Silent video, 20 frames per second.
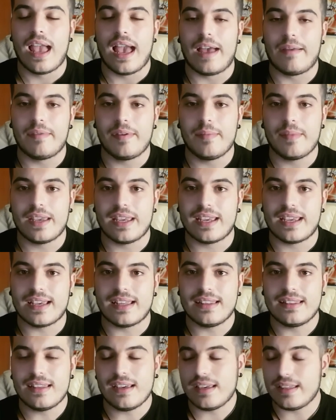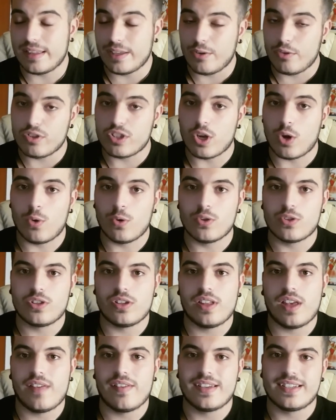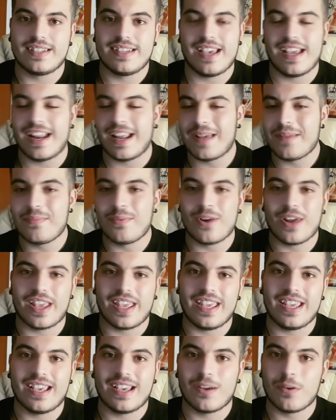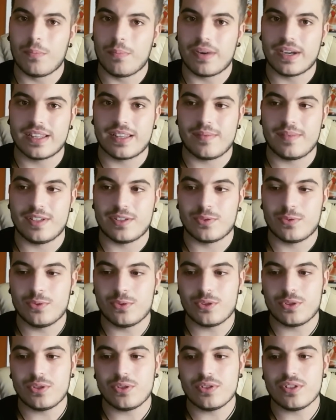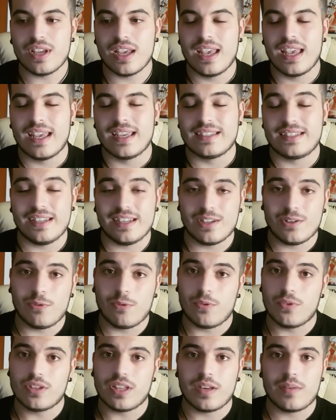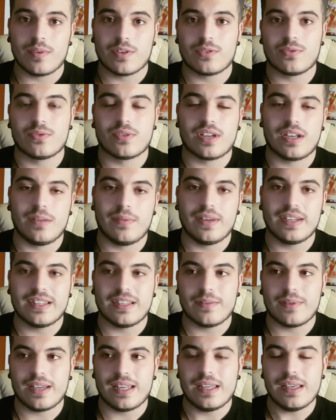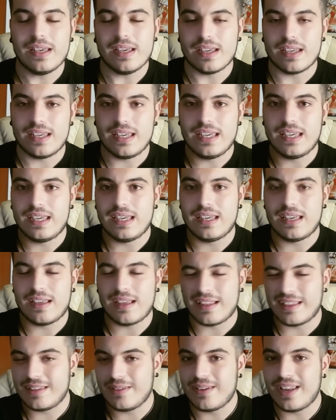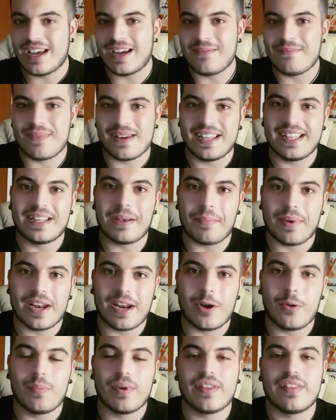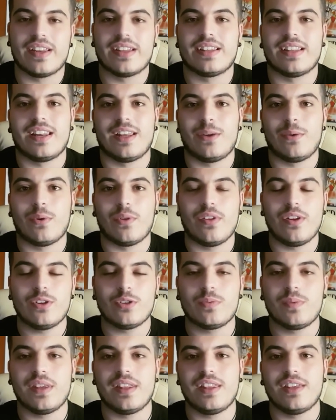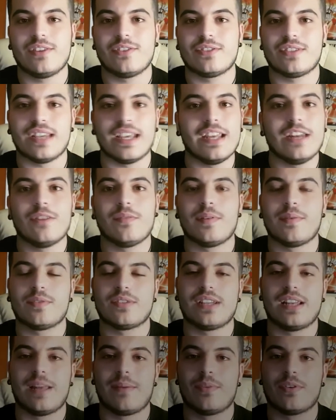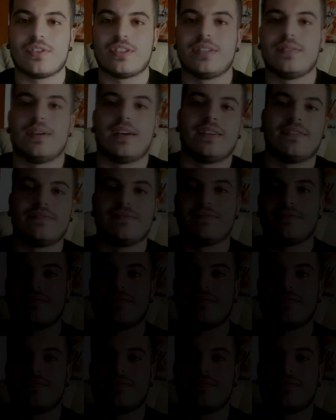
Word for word: a mí me encanta y tengo esa curiosidad de si hay alguien por aquí que comparta mis gustos. Si eres nuevo te animo a suscribirte, ¿vale? Y activa la campanita para no perderte ninguno de los vídeos y nos vemos en la próxima.